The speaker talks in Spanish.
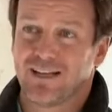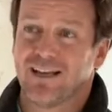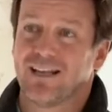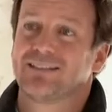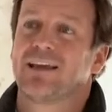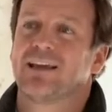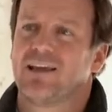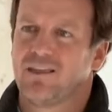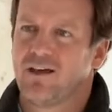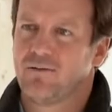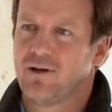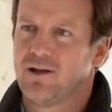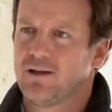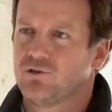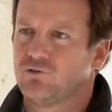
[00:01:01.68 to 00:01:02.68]
en las que
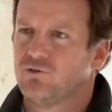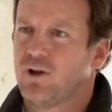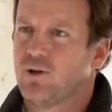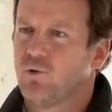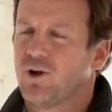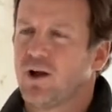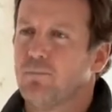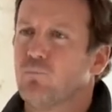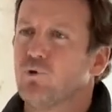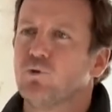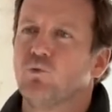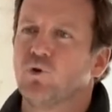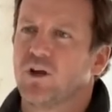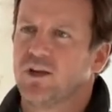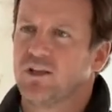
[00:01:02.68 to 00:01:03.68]
quedaba es una época muy
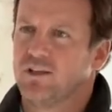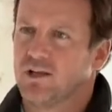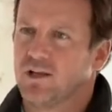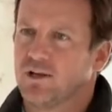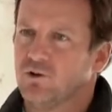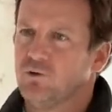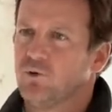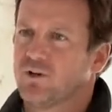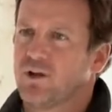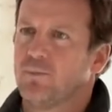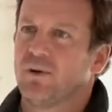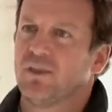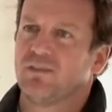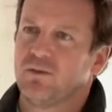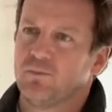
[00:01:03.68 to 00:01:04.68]
muy crítica, porque al
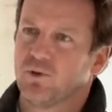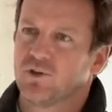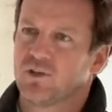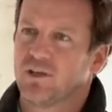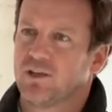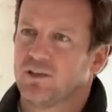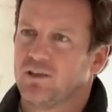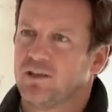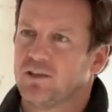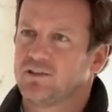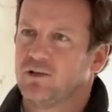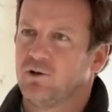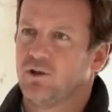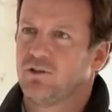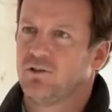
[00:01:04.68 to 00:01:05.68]
principio del
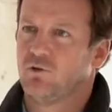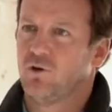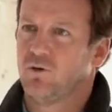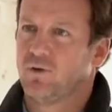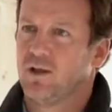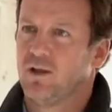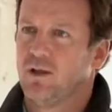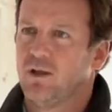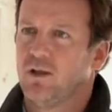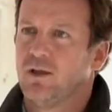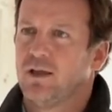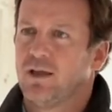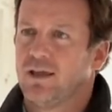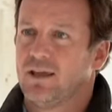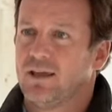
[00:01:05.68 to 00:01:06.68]
siglo XIX eh,
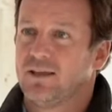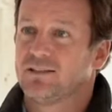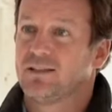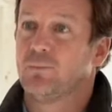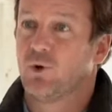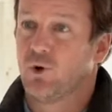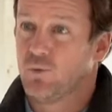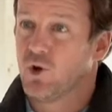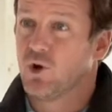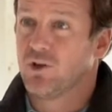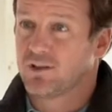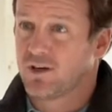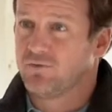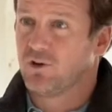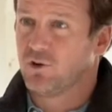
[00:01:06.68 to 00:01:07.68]
se prohibió
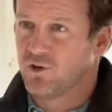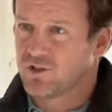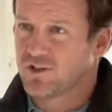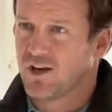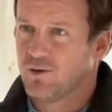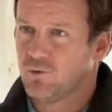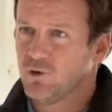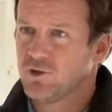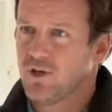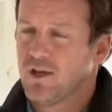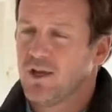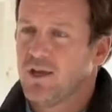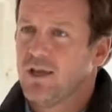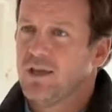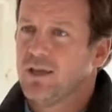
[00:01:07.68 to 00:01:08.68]
el tráfico de esclavos
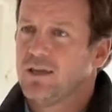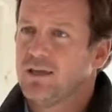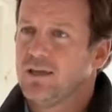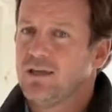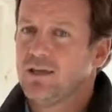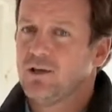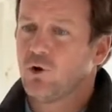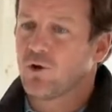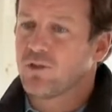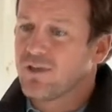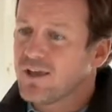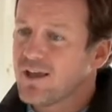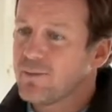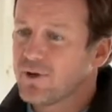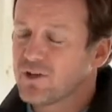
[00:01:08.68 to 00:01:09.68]
y
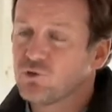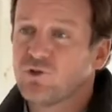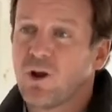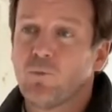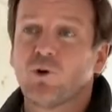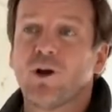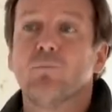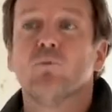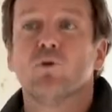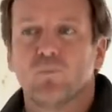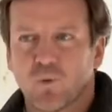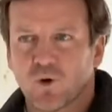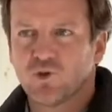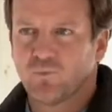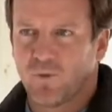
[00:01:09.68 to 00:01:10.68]
coincide que además es una época muy
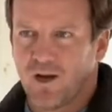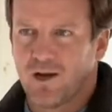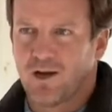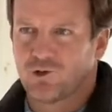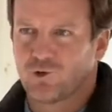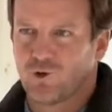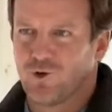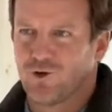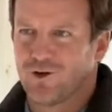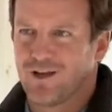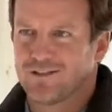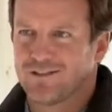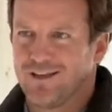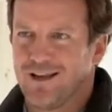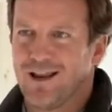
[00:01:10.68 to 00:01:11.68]
próspera en las
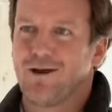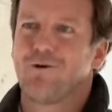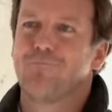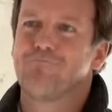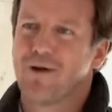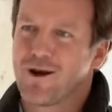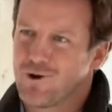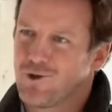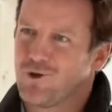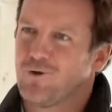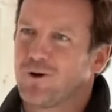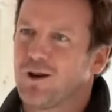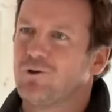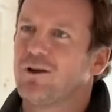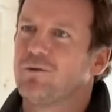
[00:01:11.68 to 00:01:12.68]
colonias y la mano de
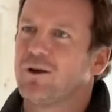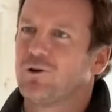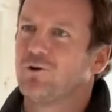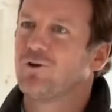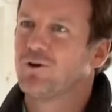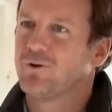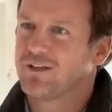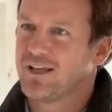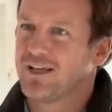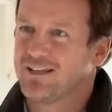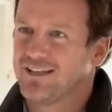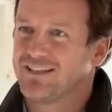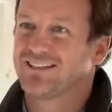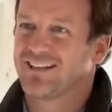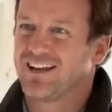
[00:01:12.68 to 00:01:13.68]
obra era una mano de obra
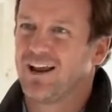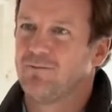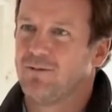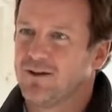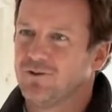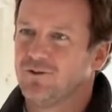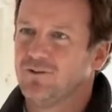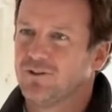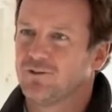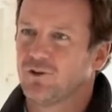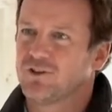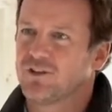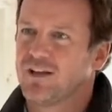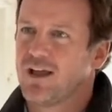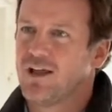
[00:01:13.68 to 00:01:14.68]
esclava.
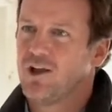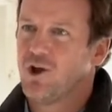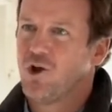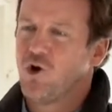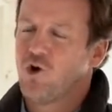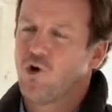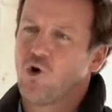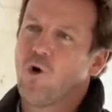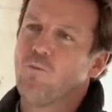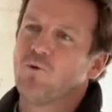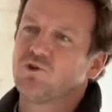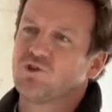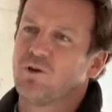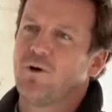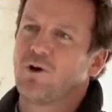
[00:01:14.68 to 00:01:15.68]
Entonces era cómo
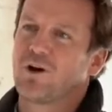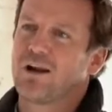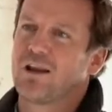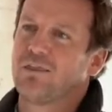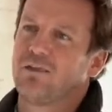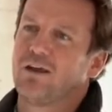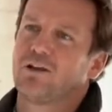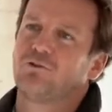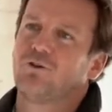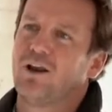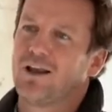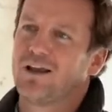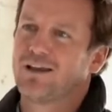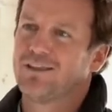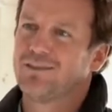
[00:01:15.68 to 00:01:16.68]
se va a organizar toda
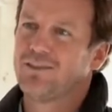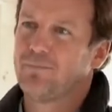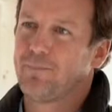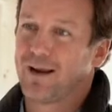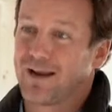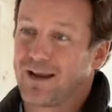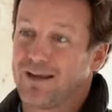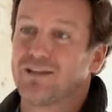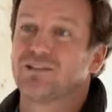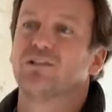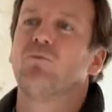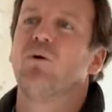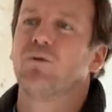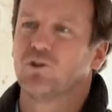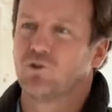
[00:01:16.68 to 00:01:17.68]
la gente para que en
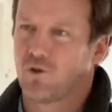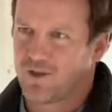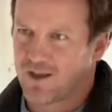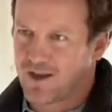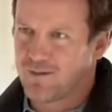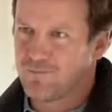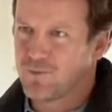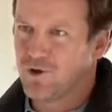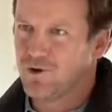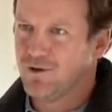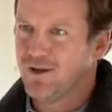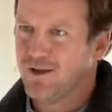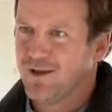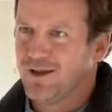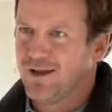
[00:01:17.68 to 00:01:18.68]
este momento de cambio,
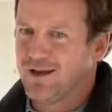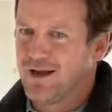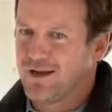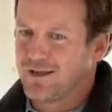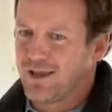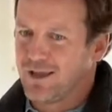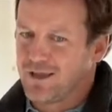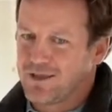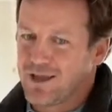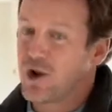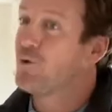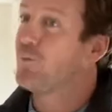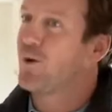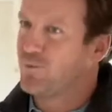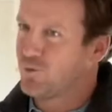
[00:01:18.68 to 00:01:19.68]
en el que ya
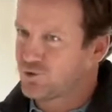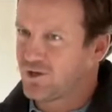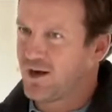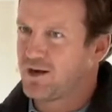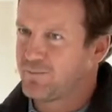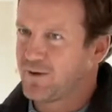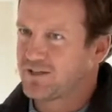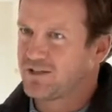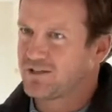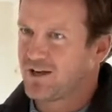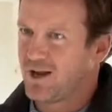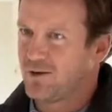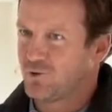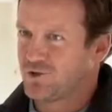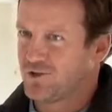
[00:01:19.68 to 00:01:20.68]
no podemos traer más
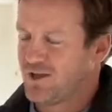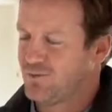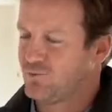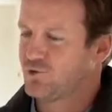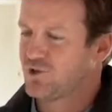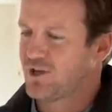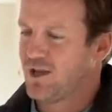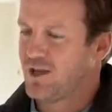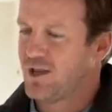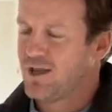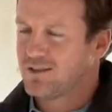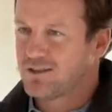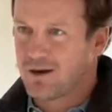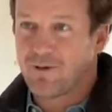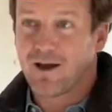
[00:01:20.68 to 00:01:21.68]
esclavos y tenemos que
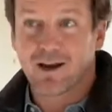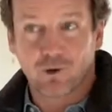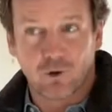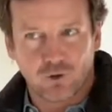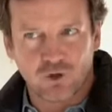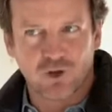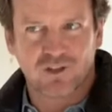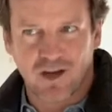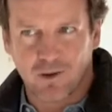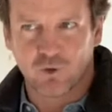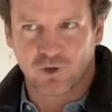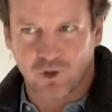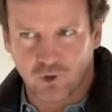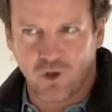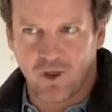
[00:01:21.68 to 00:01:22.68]
trabajar con los
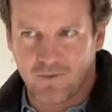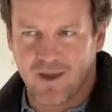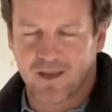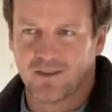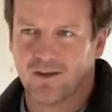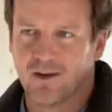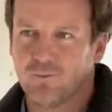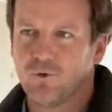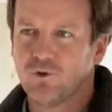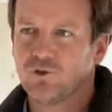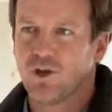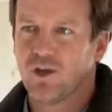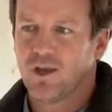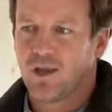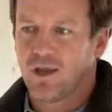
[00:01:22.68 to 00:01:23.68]
esclavos que todavía tenemos,
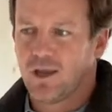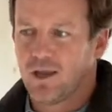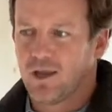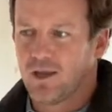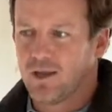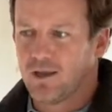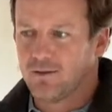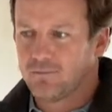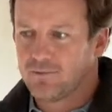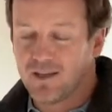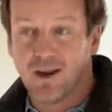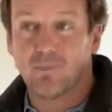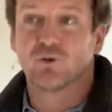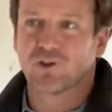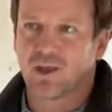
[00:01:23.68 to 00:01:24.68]
eh,
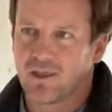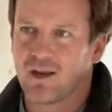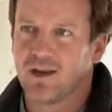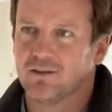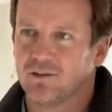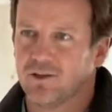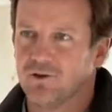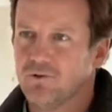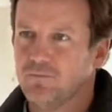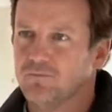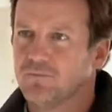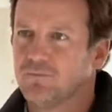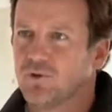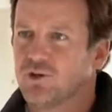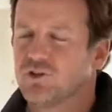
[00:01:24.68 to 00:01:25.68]
tiramos adelante. ¿no?
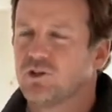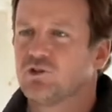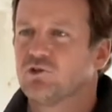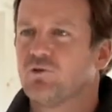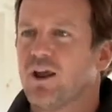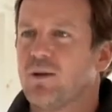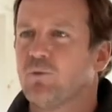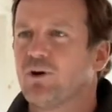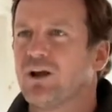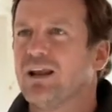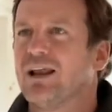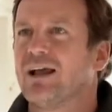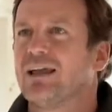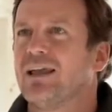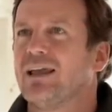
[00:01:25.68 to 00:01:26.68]
Entonces es una época en
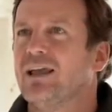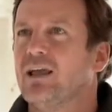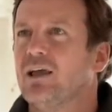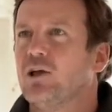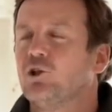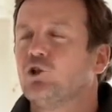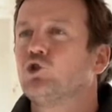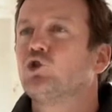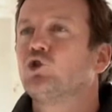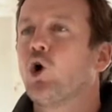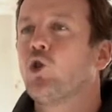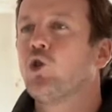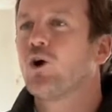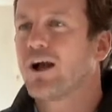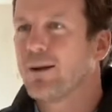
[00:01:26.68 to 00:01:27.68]
la que
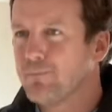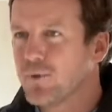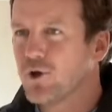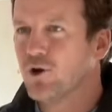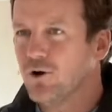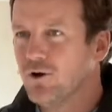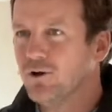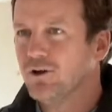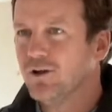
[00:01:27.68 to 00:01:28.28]
todo cambió